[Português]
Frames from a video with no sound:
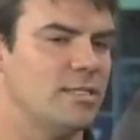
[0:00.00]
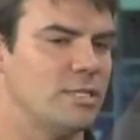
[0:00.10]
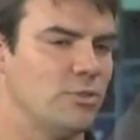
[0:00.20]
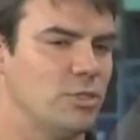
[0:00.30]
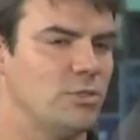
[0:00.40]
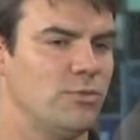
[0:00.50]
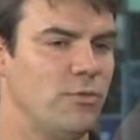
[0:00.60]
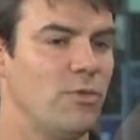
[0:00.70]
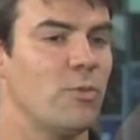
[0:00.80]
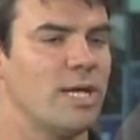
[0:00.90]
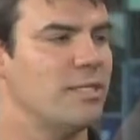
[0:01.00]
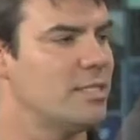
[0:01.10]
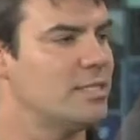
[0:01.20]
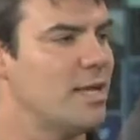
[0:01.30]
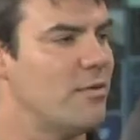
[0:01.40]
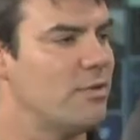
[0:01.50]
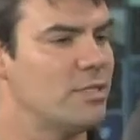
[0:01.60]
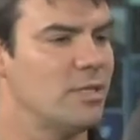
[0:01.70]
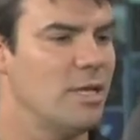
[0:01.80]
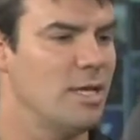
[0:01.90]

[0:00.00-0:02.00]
e Estados Unidos vivem uma entre safras